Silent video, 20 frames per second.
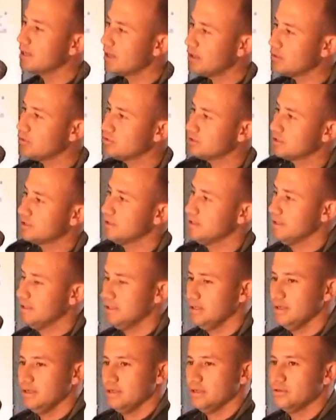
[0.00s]
de la noche,
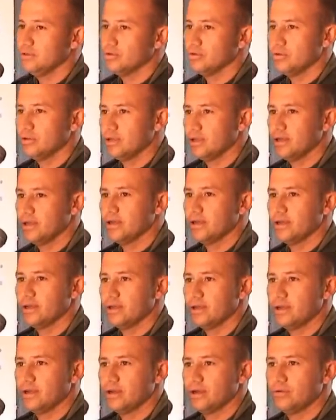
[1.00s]

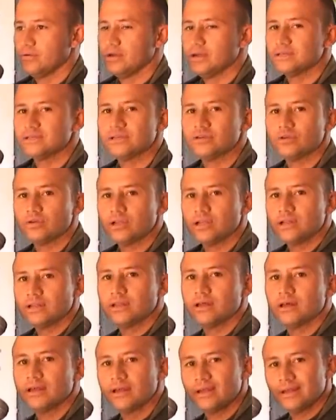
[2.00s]
donde una
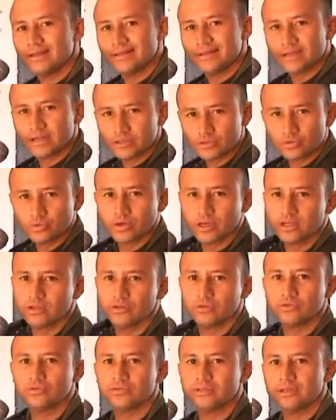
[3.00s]
señorita y tres
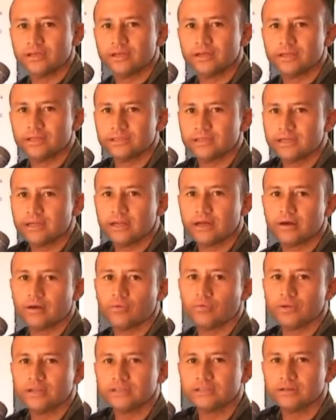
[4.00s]
sujetos ingresan
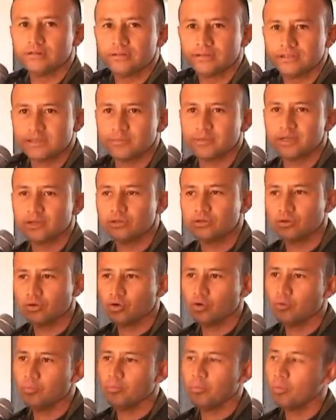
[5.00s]
a un
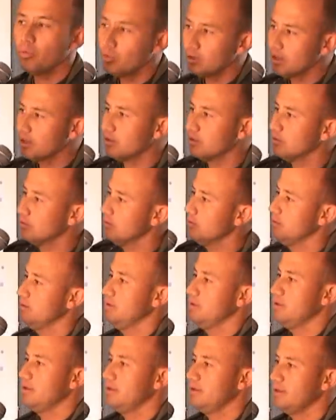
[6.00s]
establecimiento público,
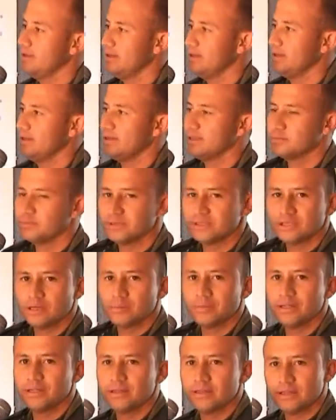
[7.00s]

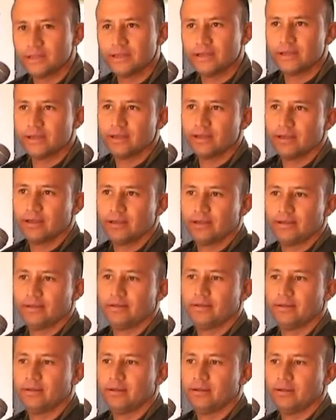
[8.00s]

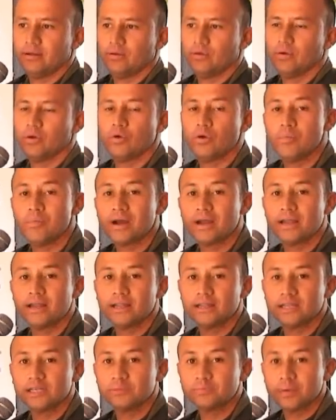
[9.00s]
especialmente juego de
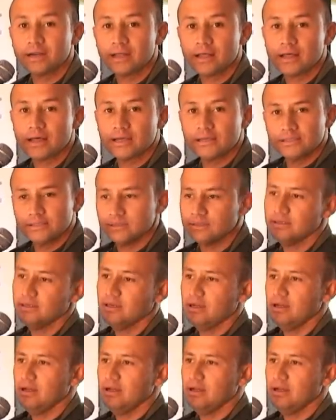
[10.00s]
maquinitas Paradise